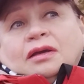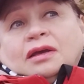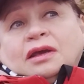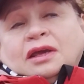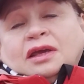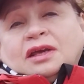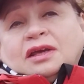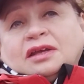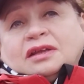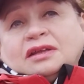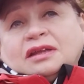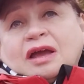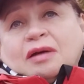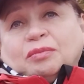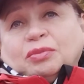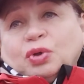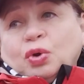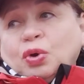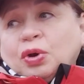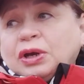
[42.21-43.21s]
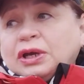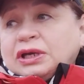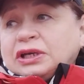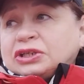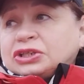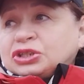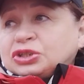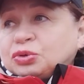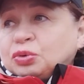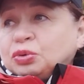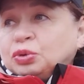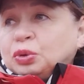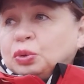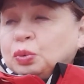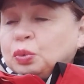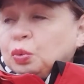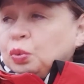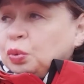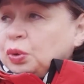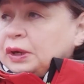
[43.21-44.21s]
и на многое что
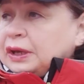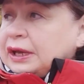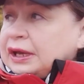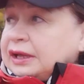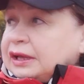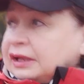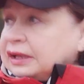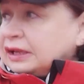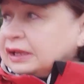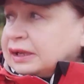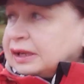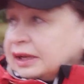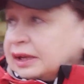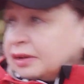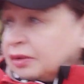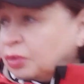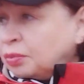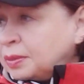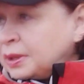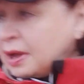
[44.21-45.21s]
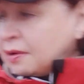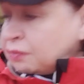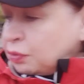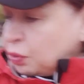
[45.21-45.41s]
другое. Э, у меня